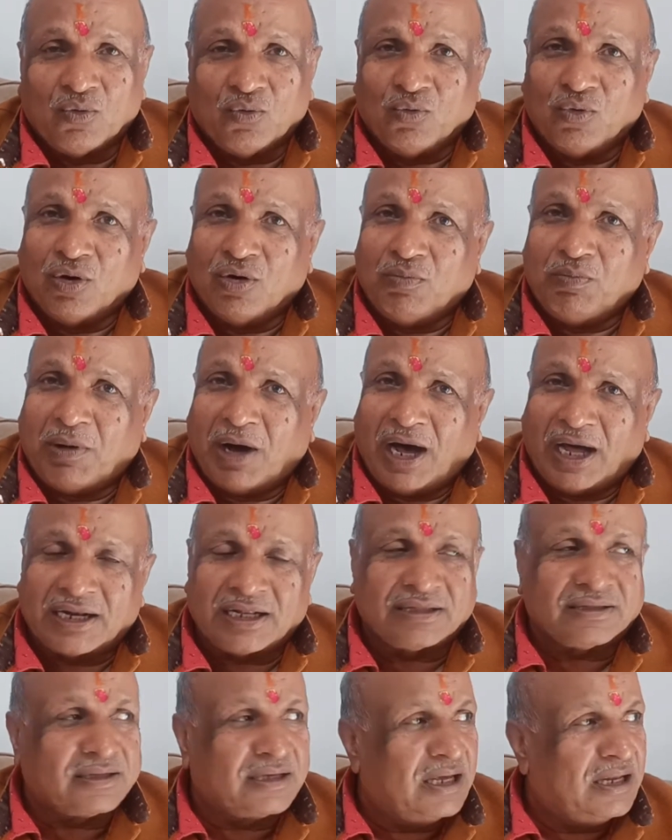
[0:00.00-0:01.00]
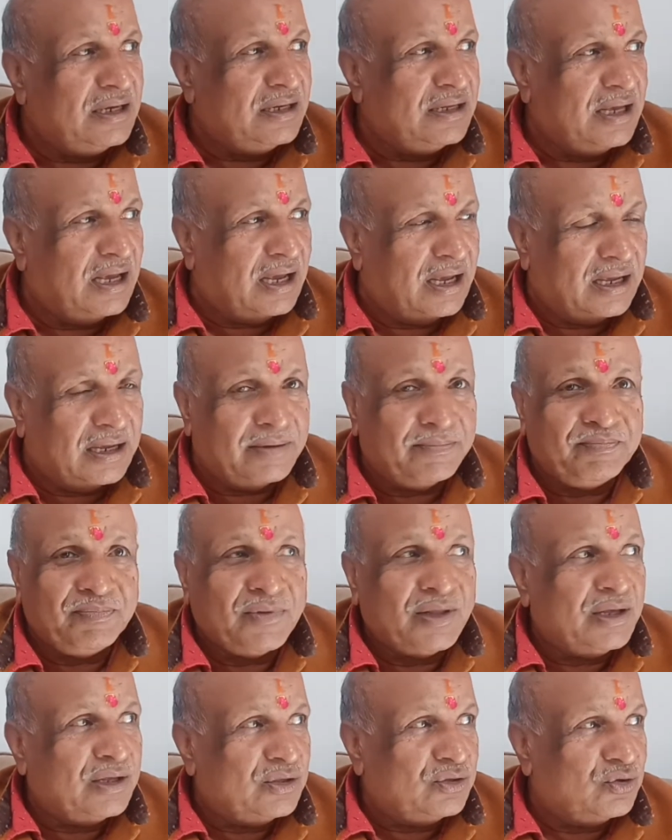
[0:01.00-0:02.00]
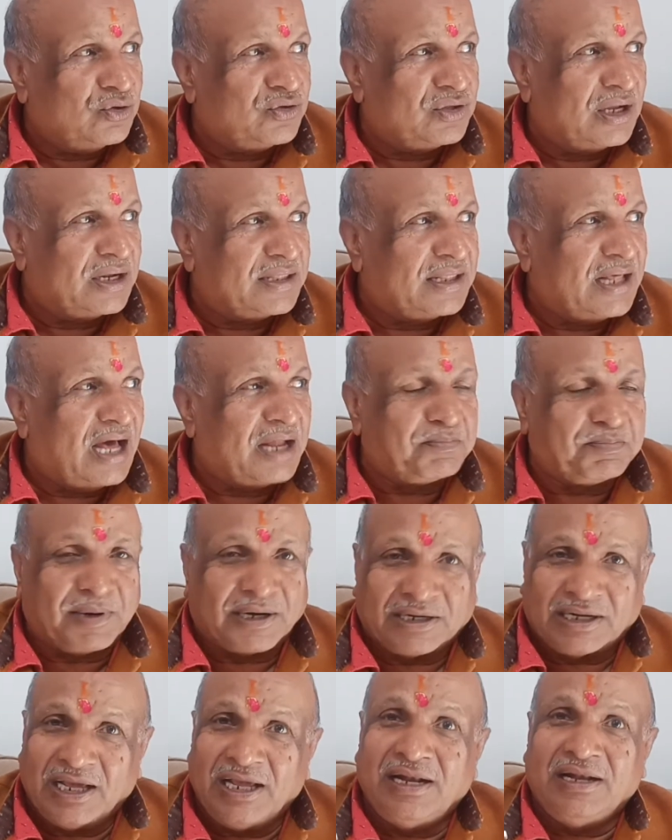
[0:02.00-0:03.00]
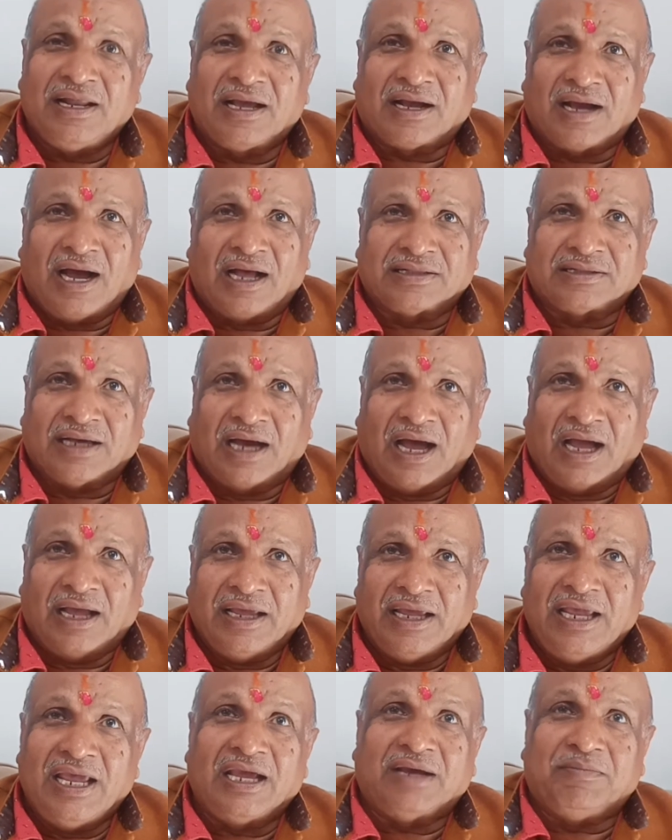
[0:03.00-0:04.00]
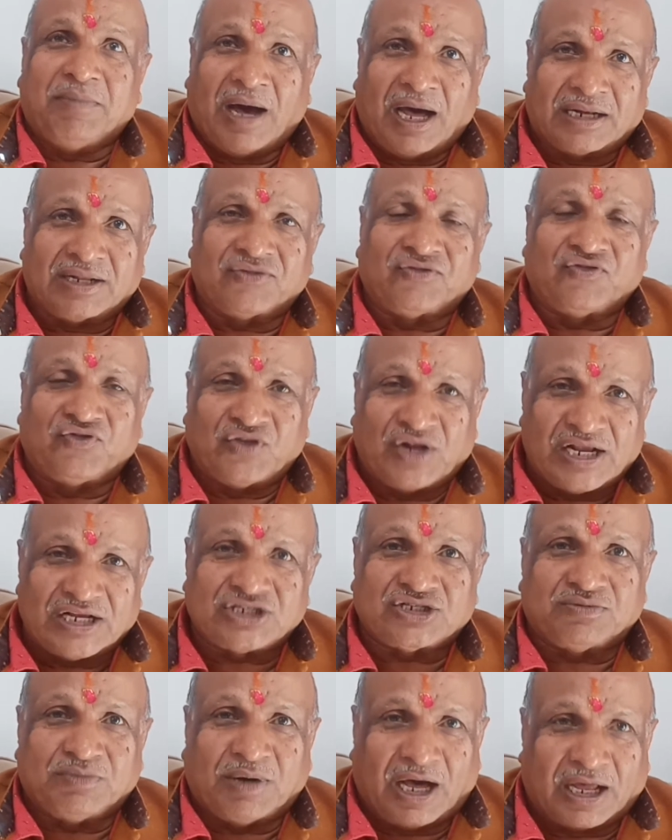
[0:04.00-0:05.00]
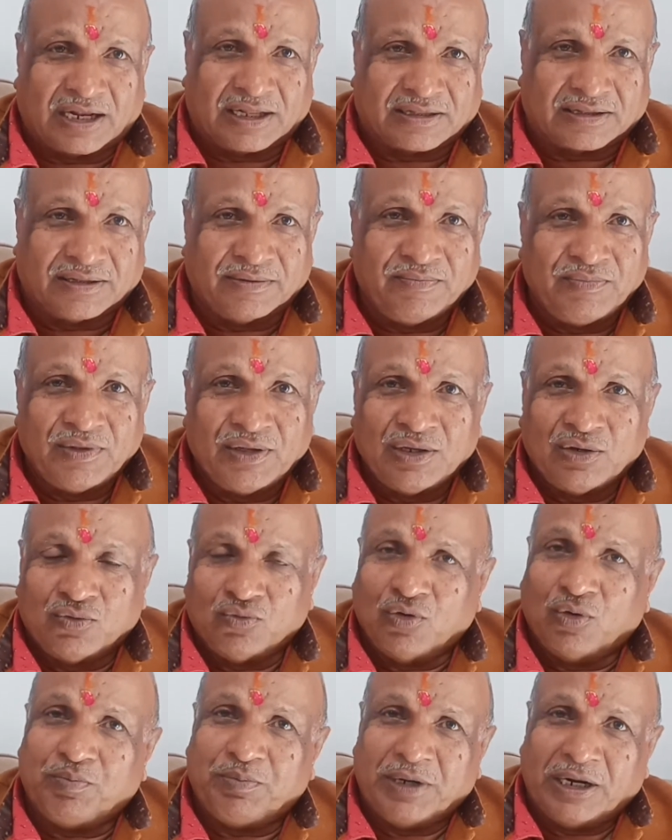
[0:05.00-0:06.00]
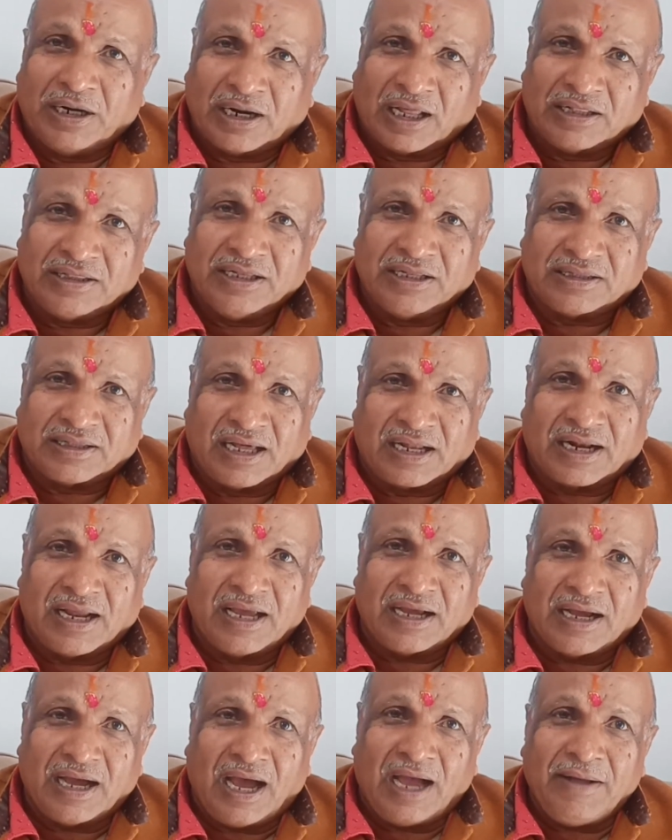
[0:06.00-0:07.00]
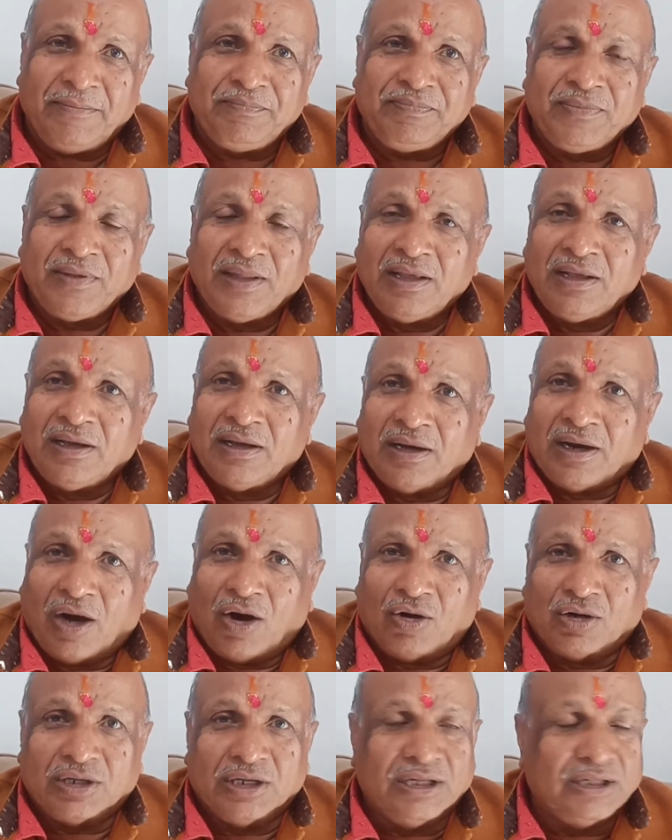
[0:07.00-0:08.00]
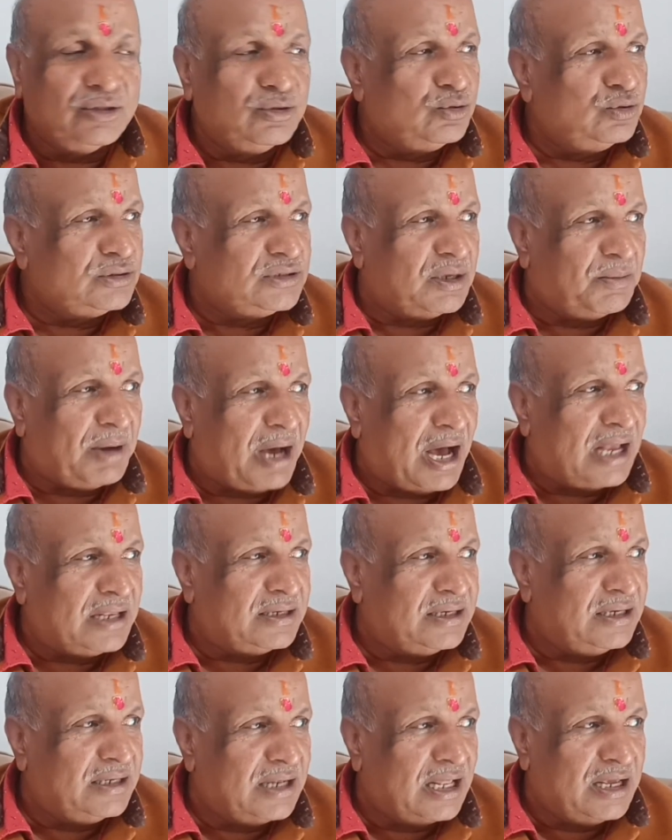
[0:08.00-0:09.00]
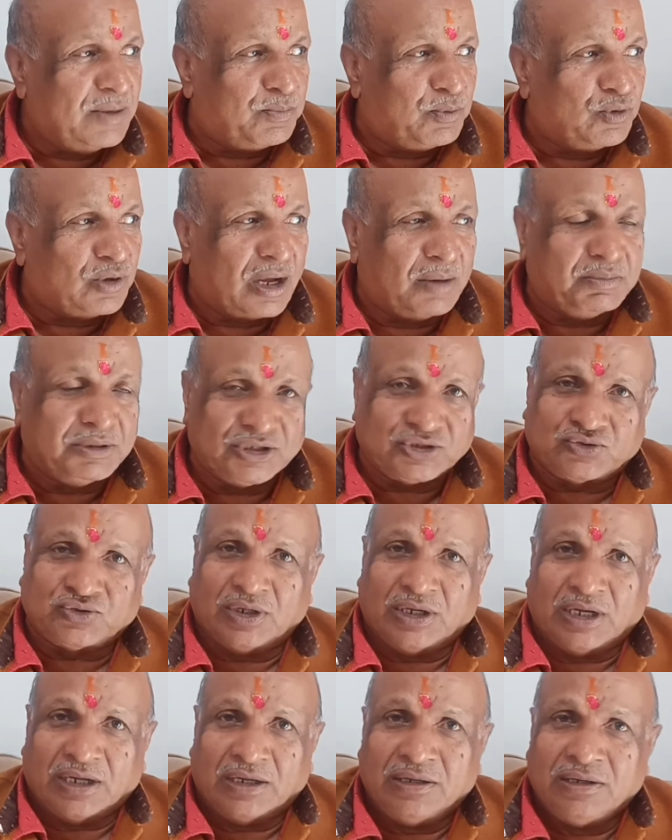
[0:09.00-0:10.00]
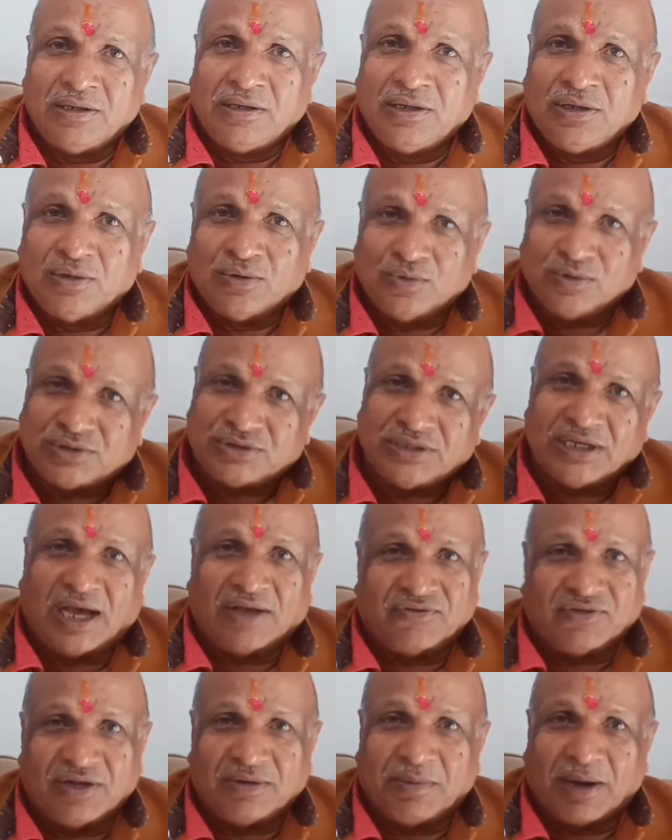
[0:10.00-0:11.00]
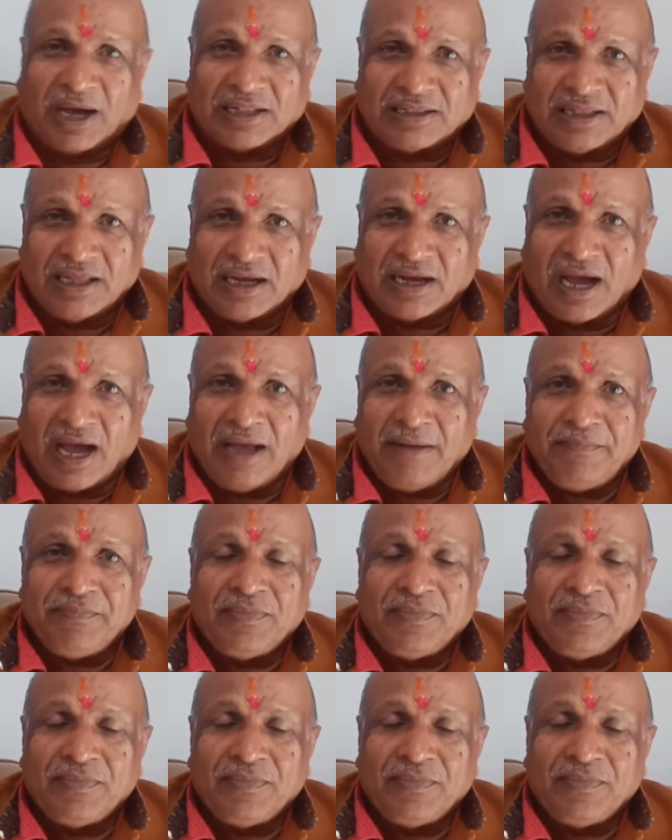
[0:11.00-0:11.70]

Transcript: वो भारत के लिए जो सरदार पटेल ने कहा था एक भारत श्रेष्ठ भारत वो प्रेरणा देता रहेगा और हिंदू समाज ही नहीं पूरा विश्व उससे आशीर्वाद लेगा